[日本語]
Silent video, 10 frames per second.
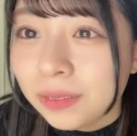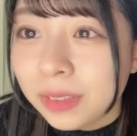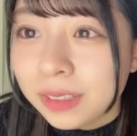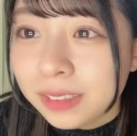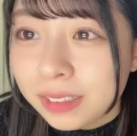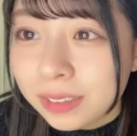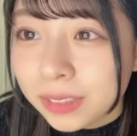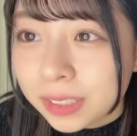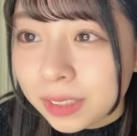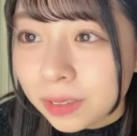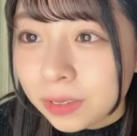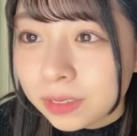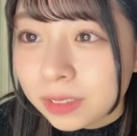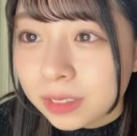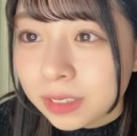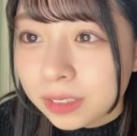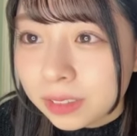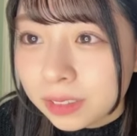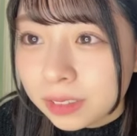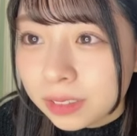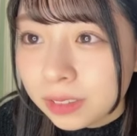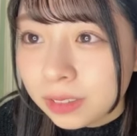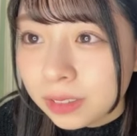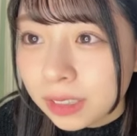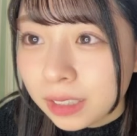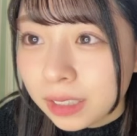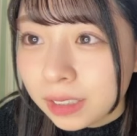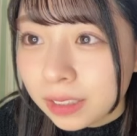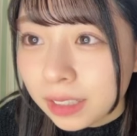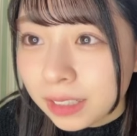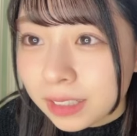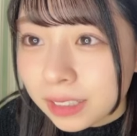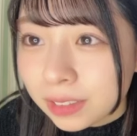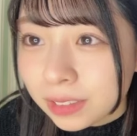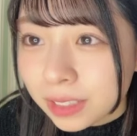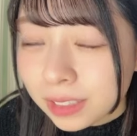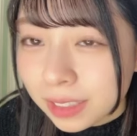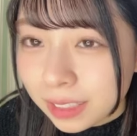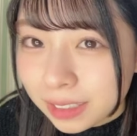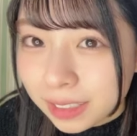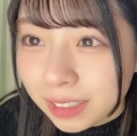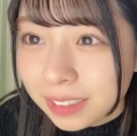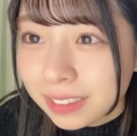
びっくりしましたよ本当に視力関係なく花ちゃんに釘付けですか